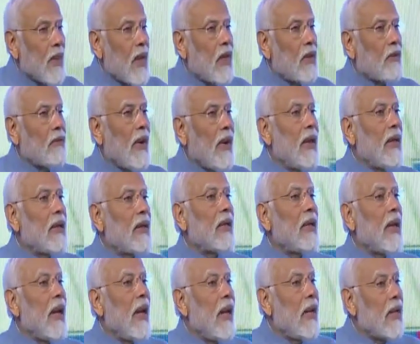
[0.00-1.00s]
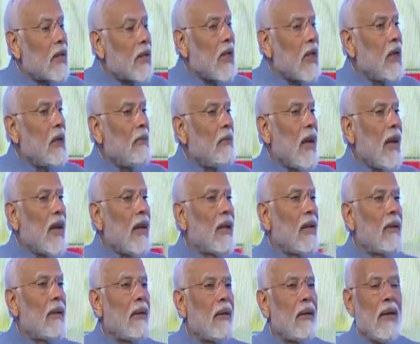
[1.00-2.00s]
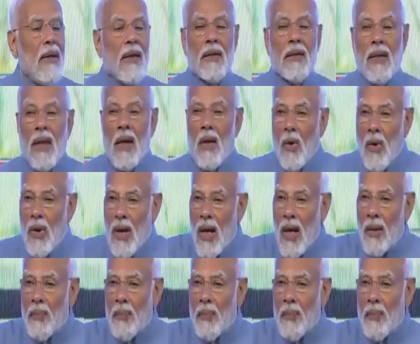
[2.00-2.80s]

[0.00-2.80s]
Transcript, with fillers: দু হাজার আঠেরোয় আমরা এর উদ্বোধন